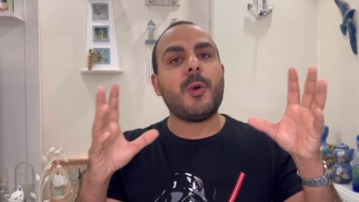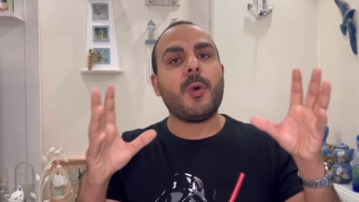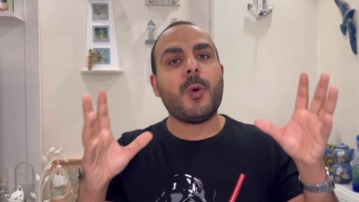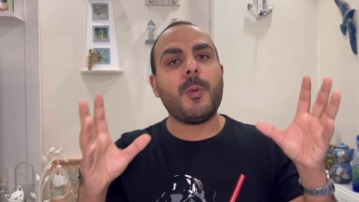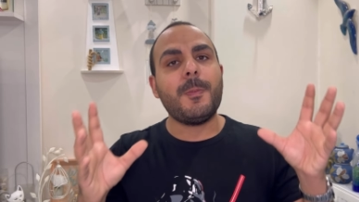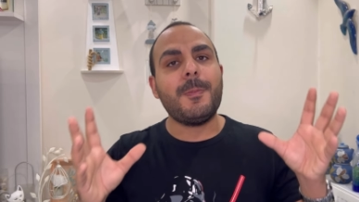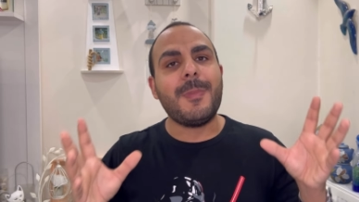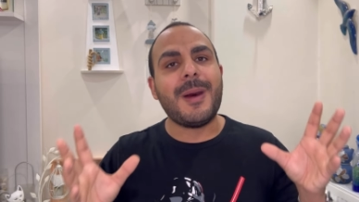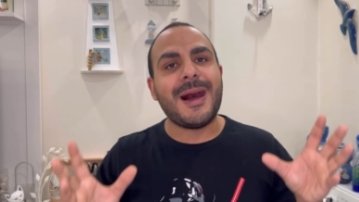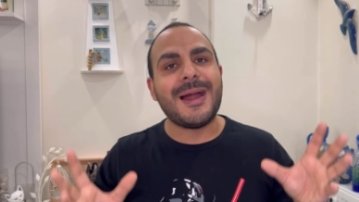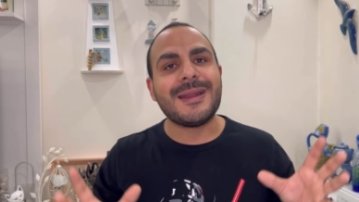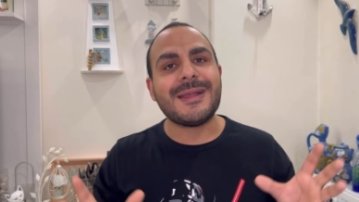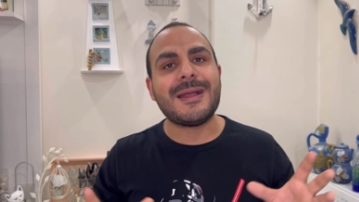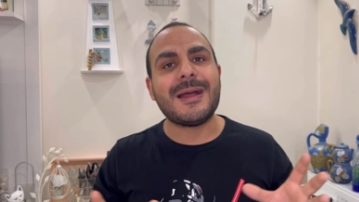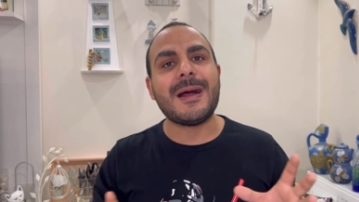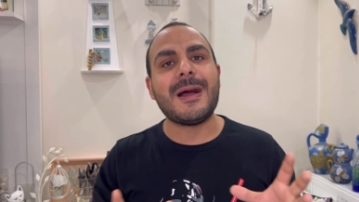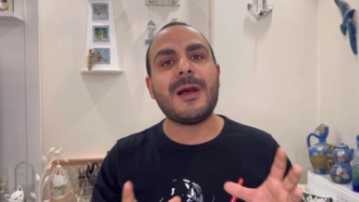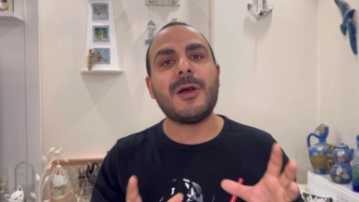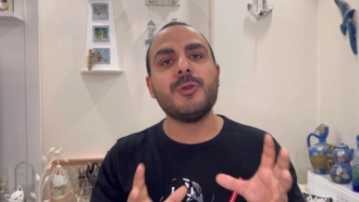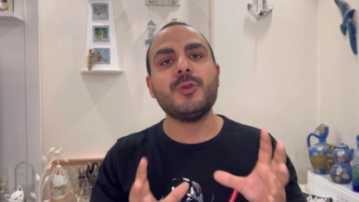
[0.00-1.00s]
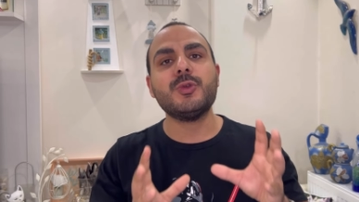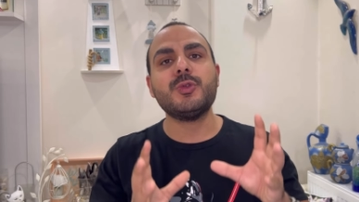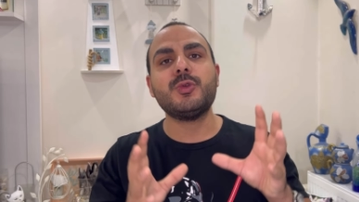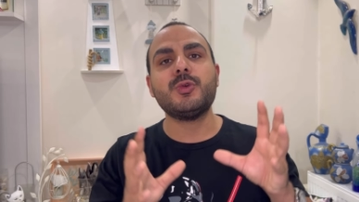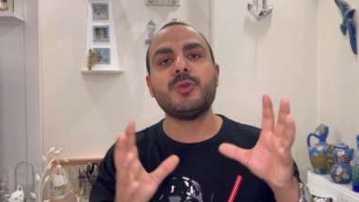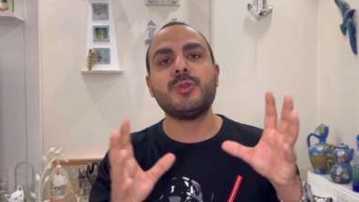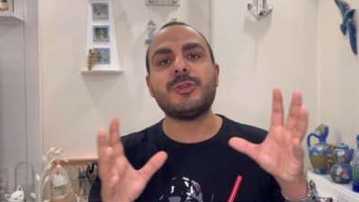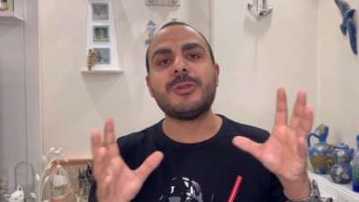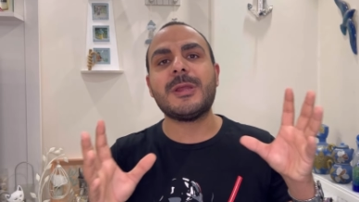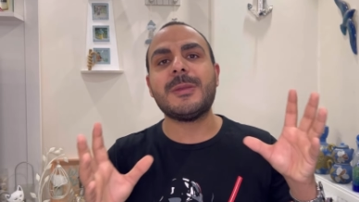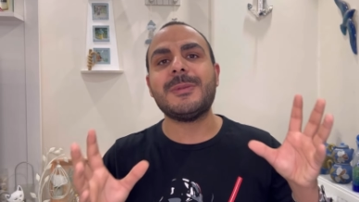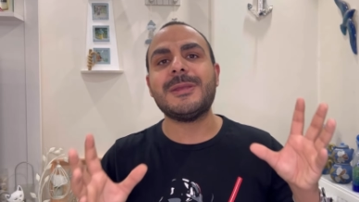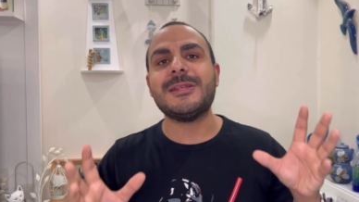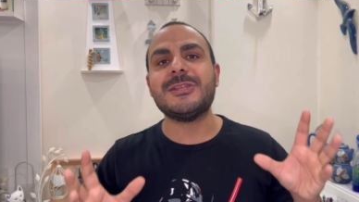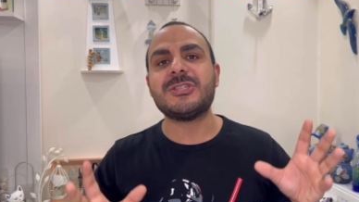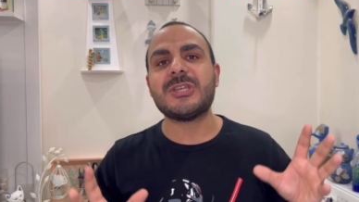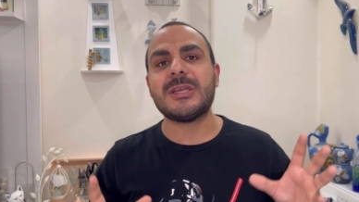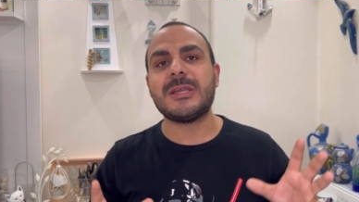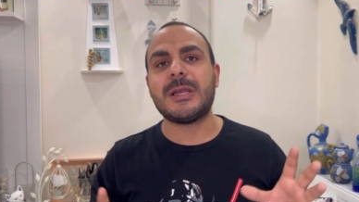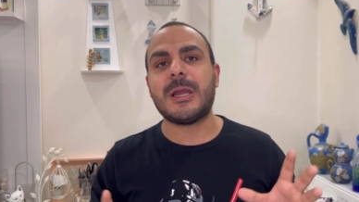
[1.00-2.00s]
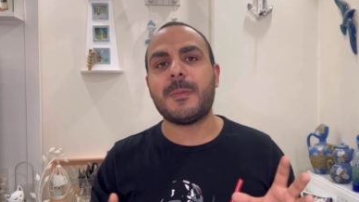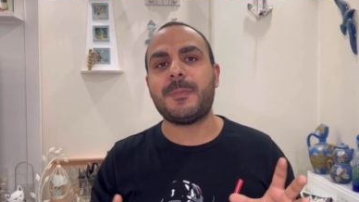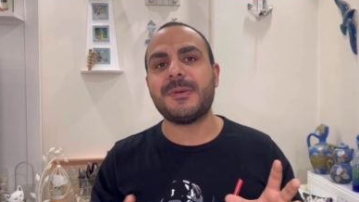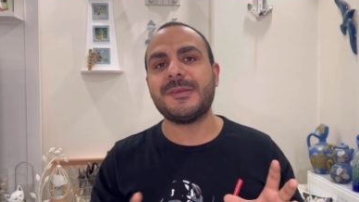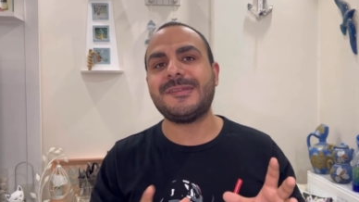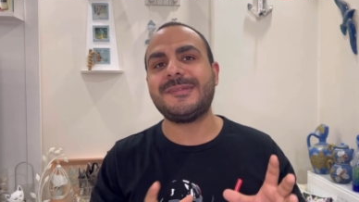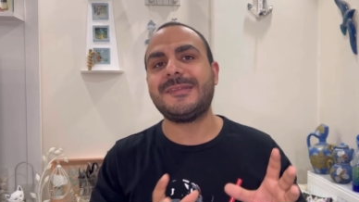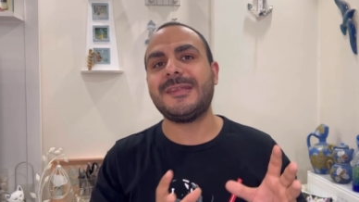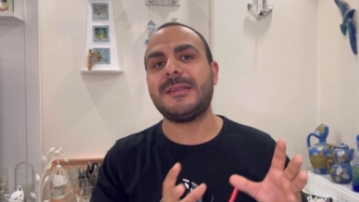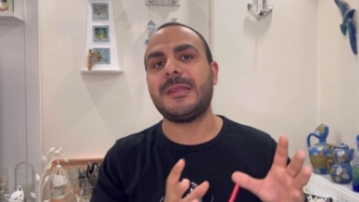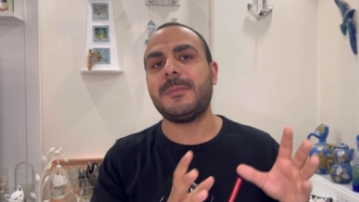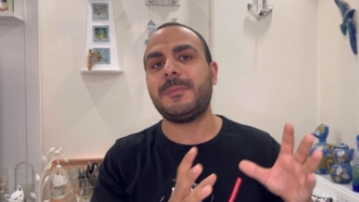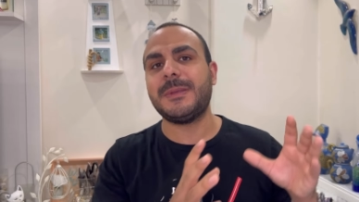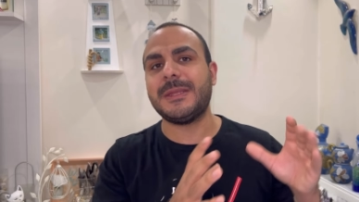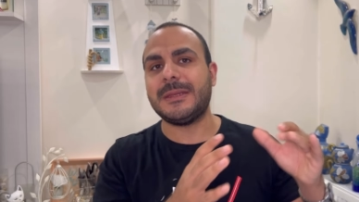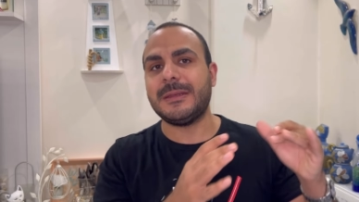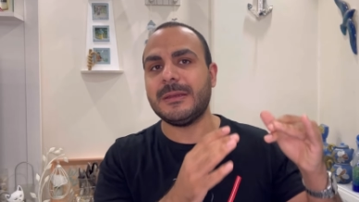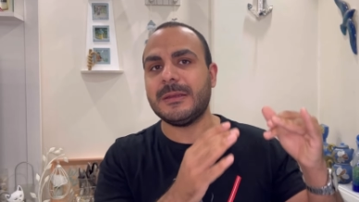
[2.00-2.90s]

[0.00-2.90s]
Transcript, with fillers: marka ayı durdurabilecek kapasitede bir